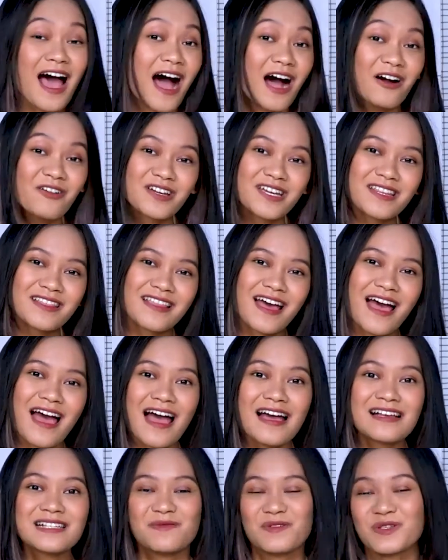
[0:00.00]
Aku
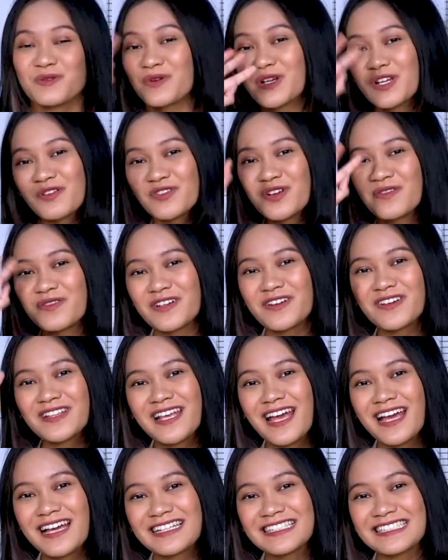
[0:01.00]
Gita, sampai jumpa di video
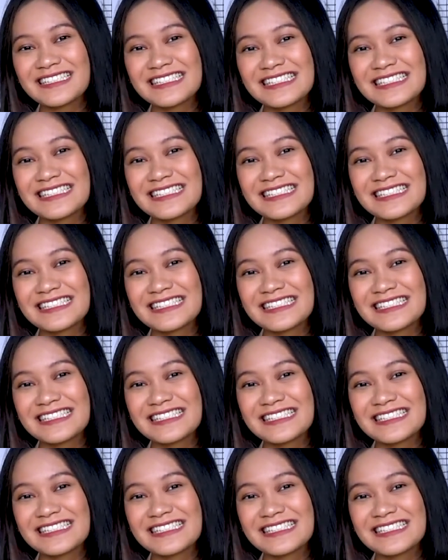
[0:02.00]
berikutnya.